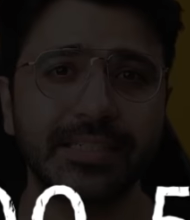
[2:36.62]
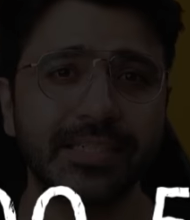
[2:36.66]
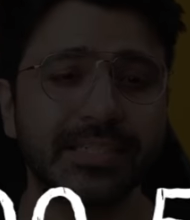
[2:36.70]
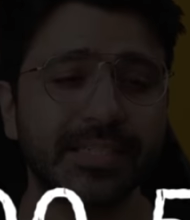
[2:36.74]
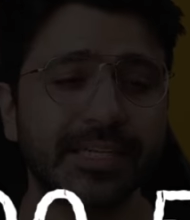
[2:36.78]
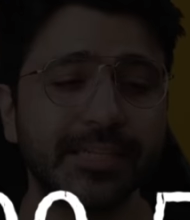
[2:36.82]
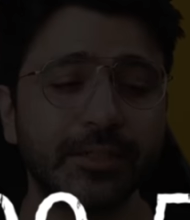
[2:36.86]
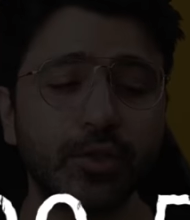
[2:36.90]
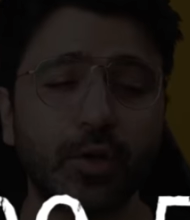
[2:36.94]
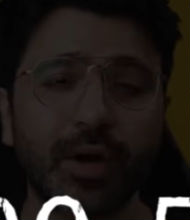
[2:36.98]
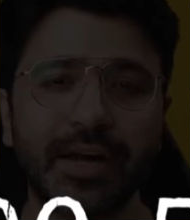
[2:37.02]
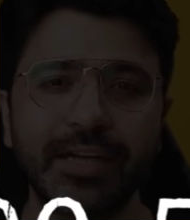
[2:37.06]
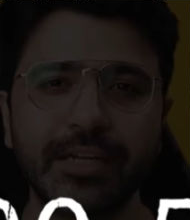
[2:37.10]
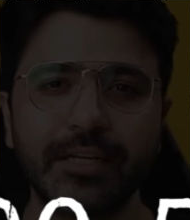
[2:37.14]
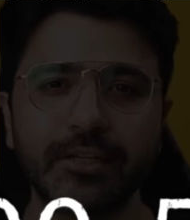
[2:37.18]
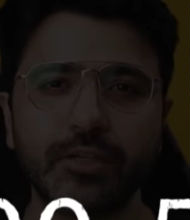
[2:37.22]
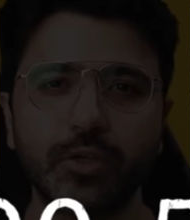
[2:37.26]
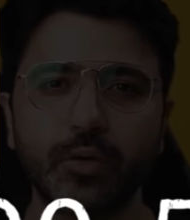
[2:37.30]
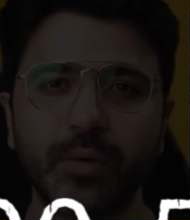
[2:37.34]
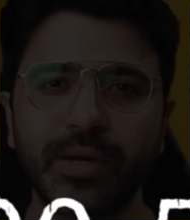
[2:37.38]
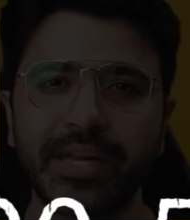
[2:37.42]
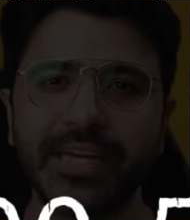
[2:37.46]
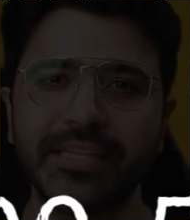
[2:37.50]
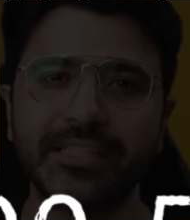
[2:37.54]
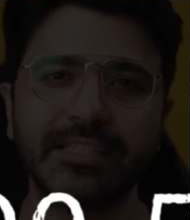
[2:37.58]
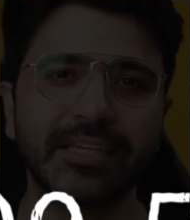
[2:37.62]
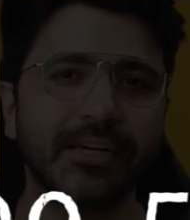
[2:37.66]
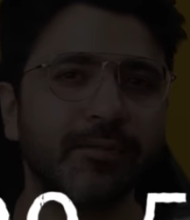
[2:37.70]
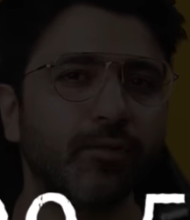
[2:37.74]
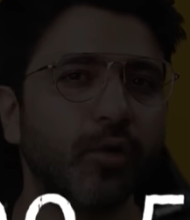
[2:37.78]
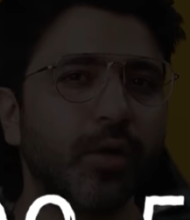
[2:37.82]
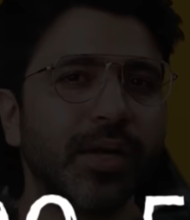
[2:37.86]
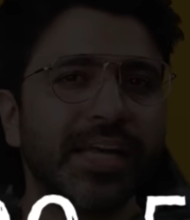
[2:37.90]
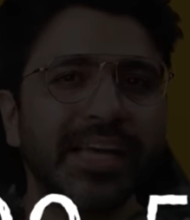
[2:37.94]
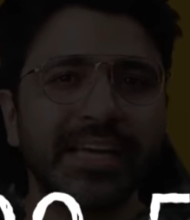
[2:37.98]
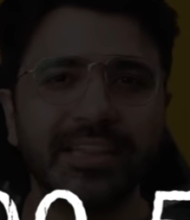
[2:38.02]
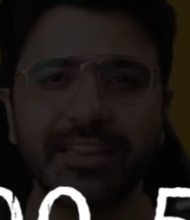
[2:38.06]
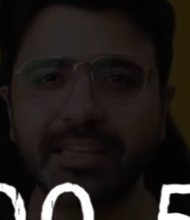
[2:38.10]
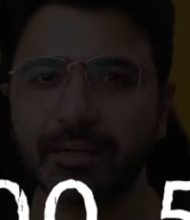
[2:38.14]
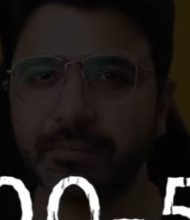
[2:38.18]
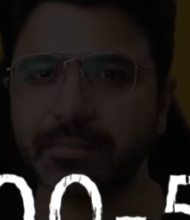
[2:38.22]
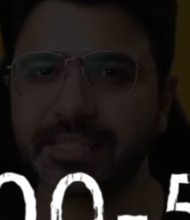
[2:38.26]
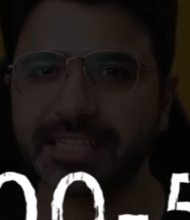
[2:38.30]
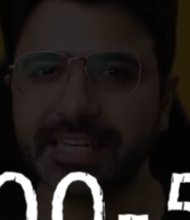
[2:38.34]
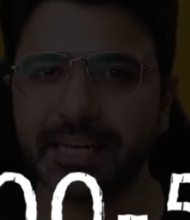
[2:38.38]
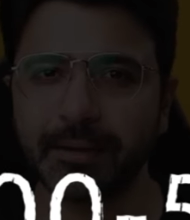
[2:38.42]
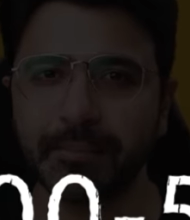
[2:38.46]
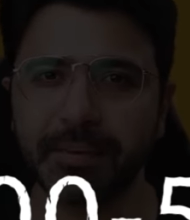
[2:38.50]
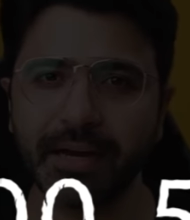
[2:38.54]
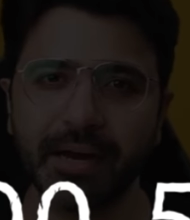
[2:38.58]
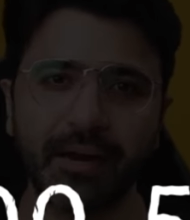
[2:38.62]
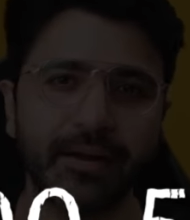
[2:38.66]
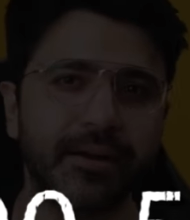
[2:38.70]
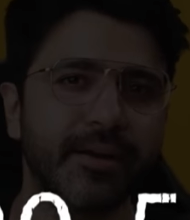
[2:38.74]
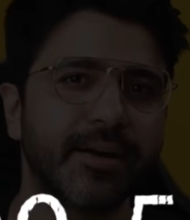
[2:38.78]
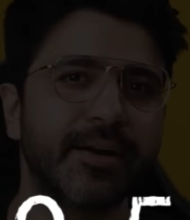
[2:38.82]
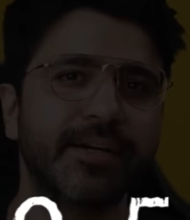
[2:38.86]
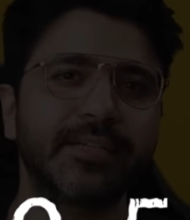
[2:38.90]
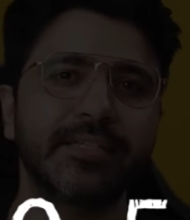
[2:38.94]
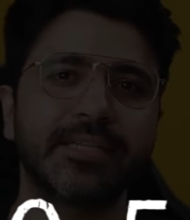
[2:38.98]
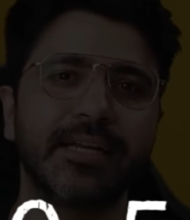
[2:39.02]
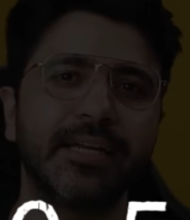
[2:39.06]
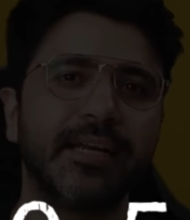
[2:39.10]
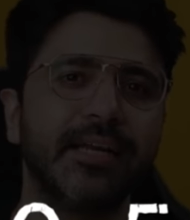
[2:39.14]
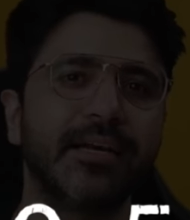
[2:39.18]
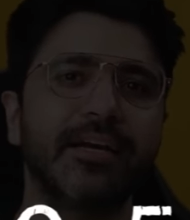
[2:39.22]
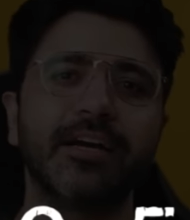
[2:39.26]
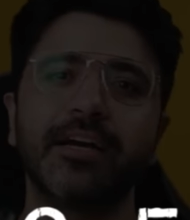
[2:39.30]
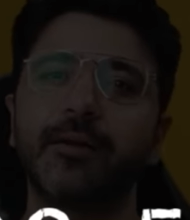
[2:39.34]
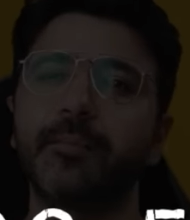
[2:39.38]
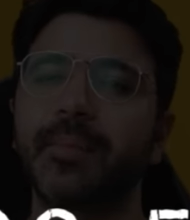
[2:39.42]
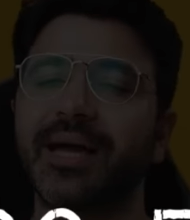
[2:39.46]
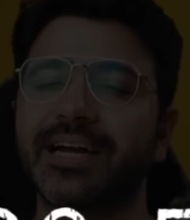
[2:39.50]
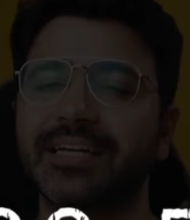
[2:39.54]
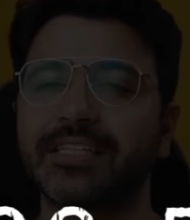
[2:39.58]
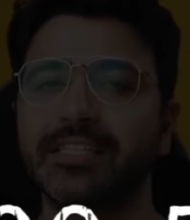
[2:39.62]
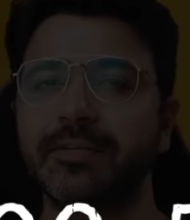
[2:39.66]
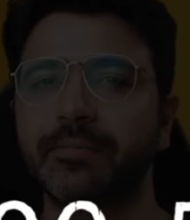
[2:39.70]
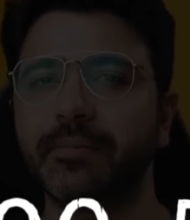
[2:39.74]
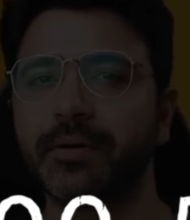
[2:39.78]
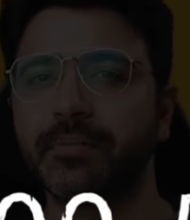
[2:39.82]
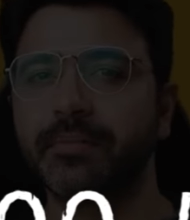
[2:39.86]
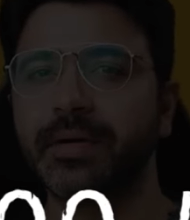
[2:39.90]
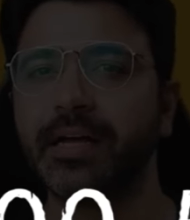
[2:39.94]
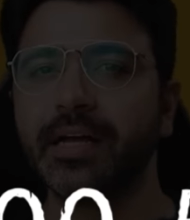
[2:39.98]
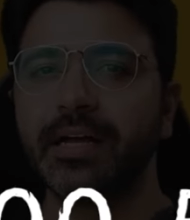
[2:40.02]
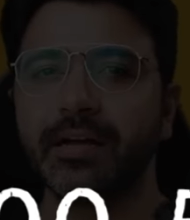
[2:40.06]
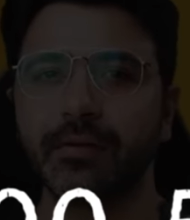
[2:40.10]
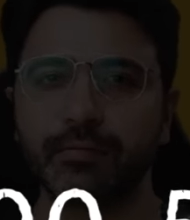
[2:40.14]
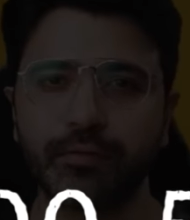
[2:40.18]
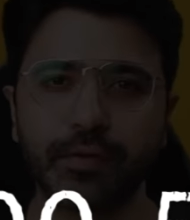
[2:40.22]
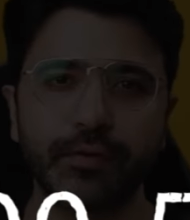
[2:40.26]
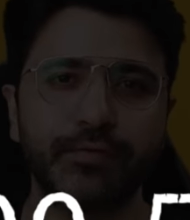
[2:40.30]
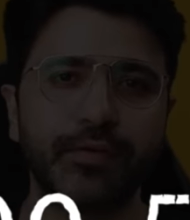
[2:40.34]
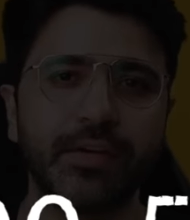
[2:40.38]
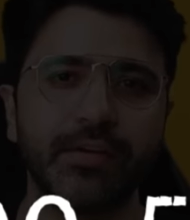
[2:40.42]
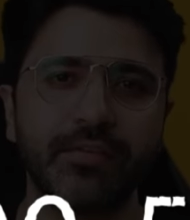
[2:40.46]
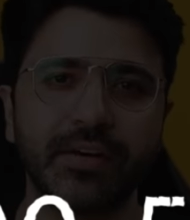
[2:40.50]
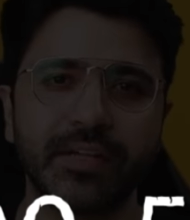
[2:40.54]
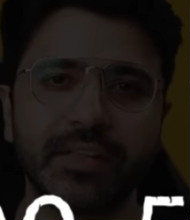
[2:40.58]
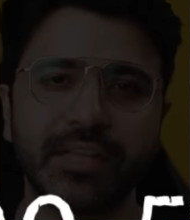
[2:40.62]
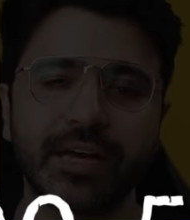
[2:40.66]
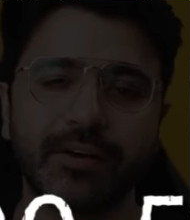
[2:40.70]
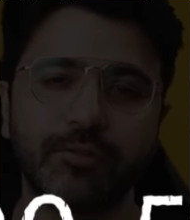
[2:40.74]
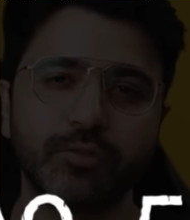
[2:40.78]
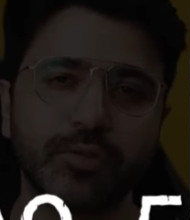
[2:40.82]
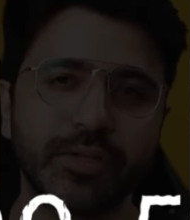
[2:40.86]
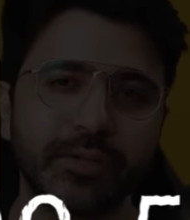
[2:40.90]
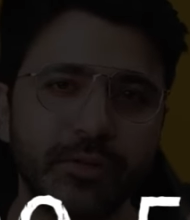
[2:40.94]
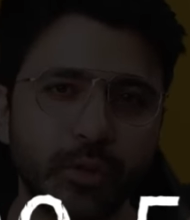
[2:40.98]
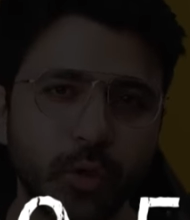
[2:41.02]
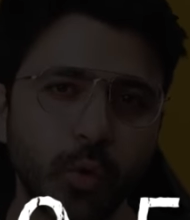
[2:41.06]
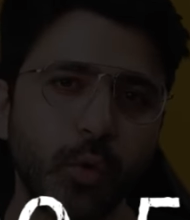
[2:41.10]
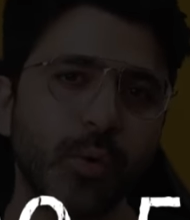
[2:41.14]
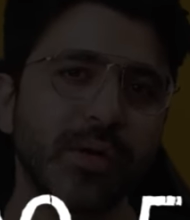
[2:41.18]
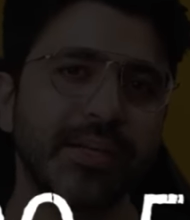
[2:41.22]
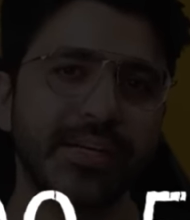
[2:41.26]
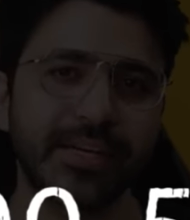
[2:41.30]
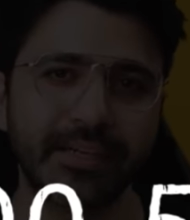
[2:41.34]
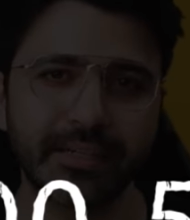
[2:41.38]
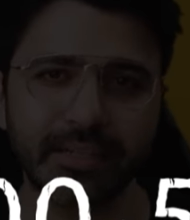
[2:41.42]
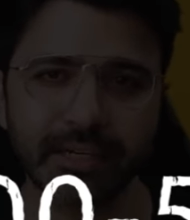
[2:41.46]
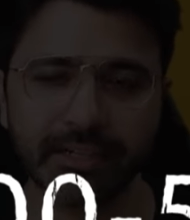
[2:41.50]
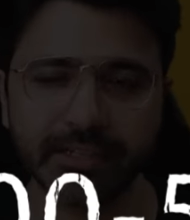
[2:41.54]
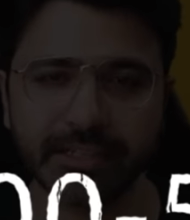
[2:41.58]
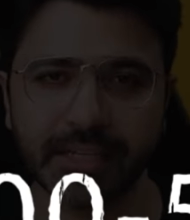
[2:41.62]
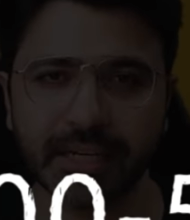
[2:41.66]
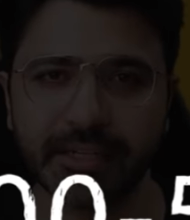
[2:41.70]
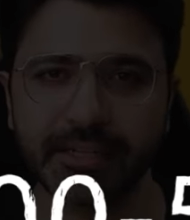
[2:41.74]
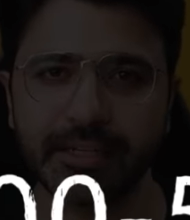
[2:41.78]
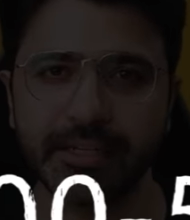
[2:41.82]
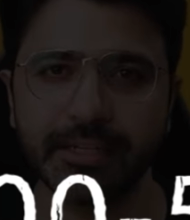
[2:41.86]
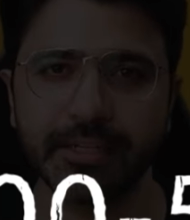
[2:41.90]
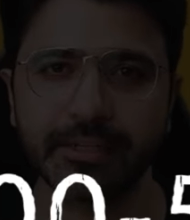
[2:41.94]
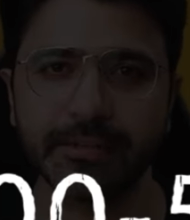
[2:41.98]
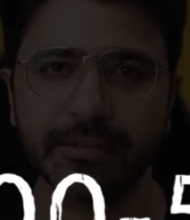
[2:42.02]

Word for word: जिसकी जो आई रेंज है वो एकदम सेम है हंड्रेड से लेकर मैक्सिमम हंड्रेड तक जाती